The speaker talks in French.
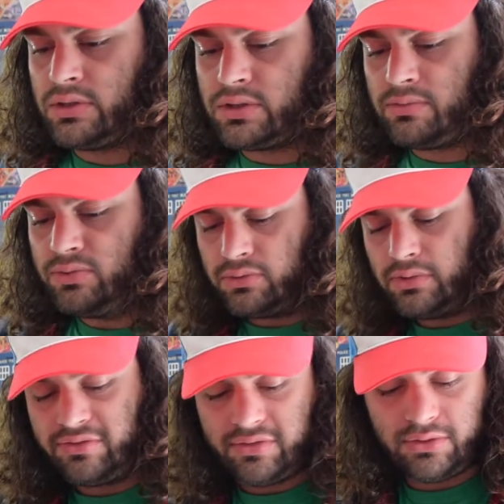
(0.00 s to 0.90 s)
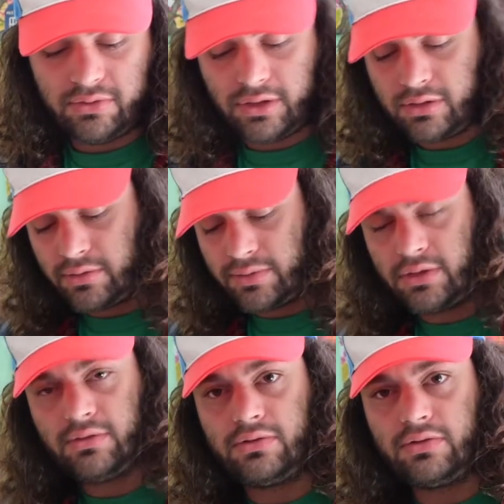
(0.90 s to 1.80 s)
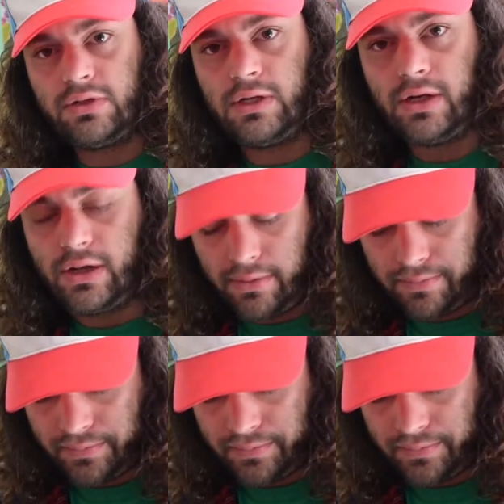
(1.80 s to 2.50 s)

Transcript: J'aime beaucoup les figurines comme ça, de ce style-là.